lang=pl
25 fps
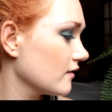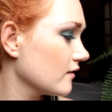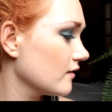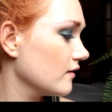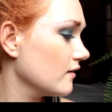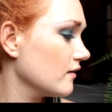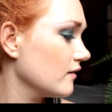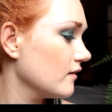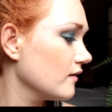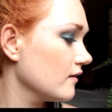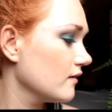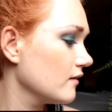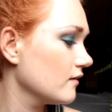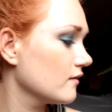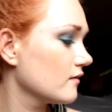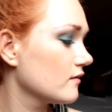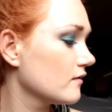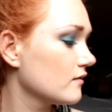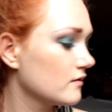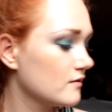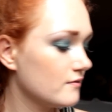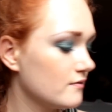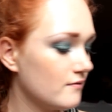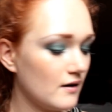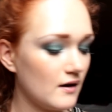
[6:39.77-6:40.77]
I
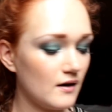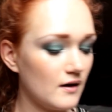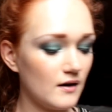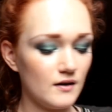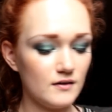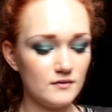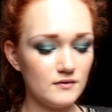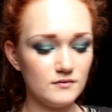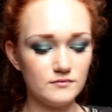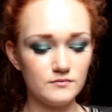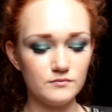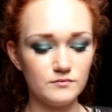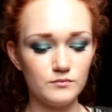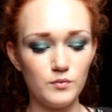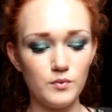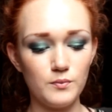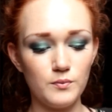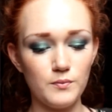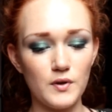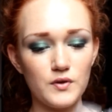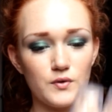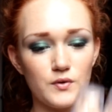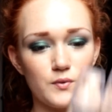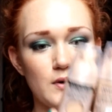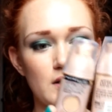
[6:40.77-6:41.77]
dwa
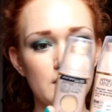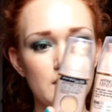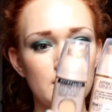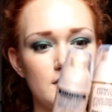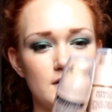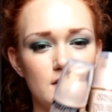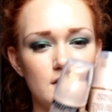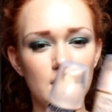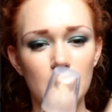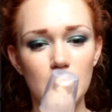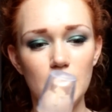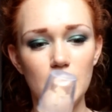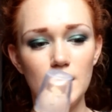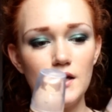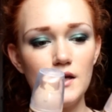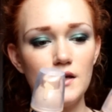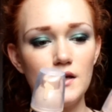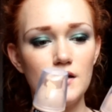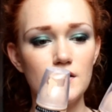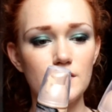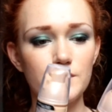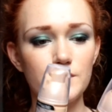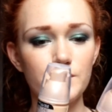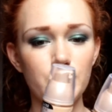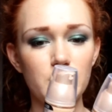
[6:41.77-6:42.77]
podkłady
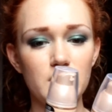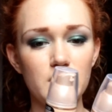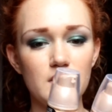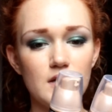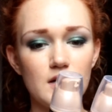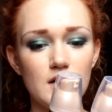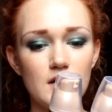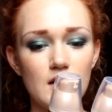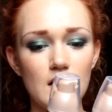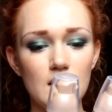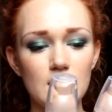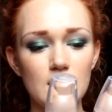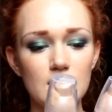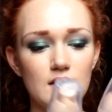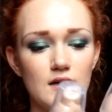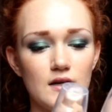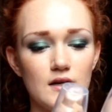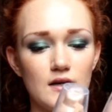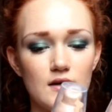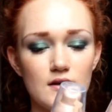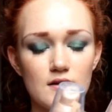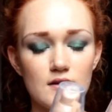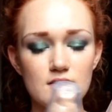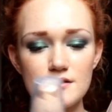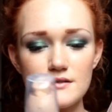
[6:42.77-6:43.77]

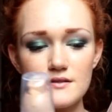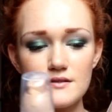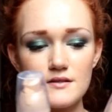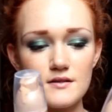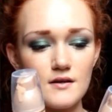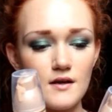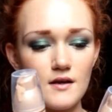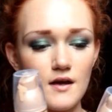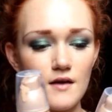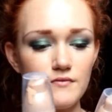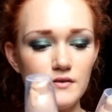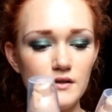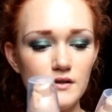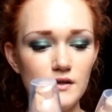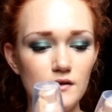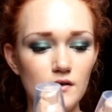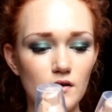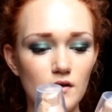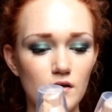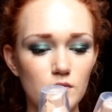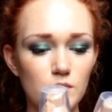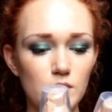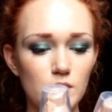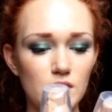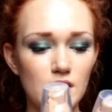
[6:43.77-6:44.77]
mineralne z
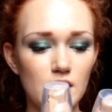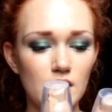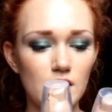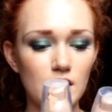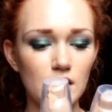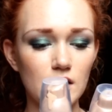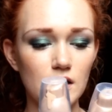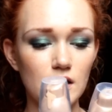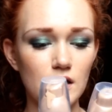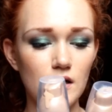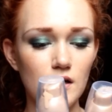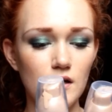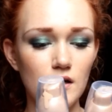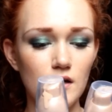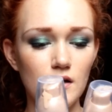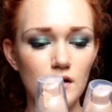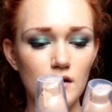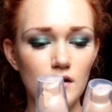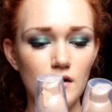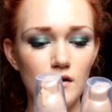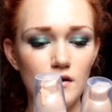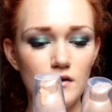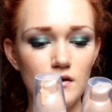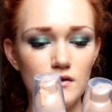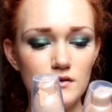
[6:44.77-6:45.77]
Affiniton Mineral
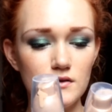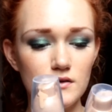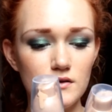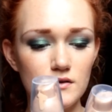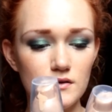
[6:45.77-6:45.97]
yy,